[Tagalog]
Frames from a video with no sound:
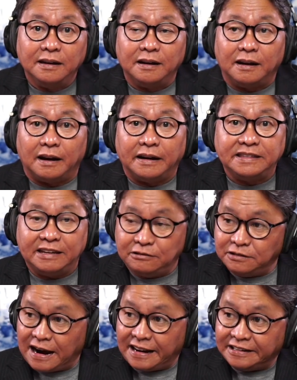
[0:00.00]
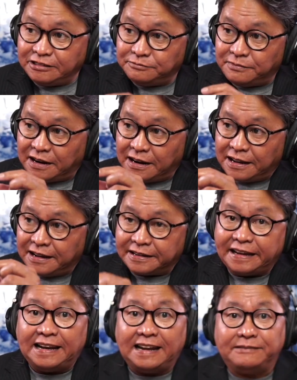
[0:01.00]
Ah, hindi po gayad ng mga
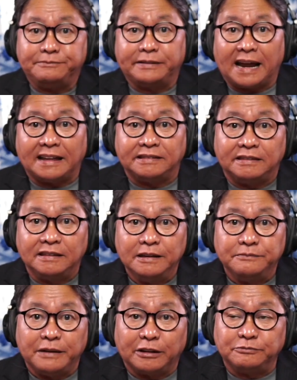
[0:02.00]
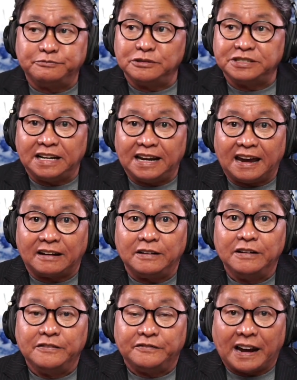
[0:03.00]
kilalang brand, meron po silang
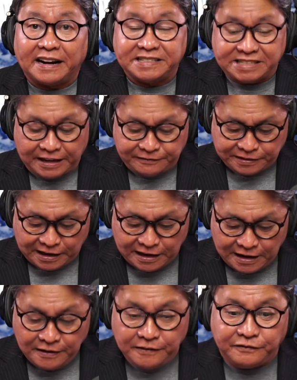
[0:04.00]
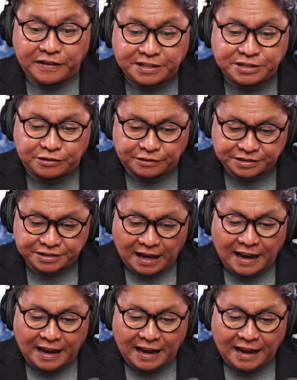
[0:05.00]
fire safety features.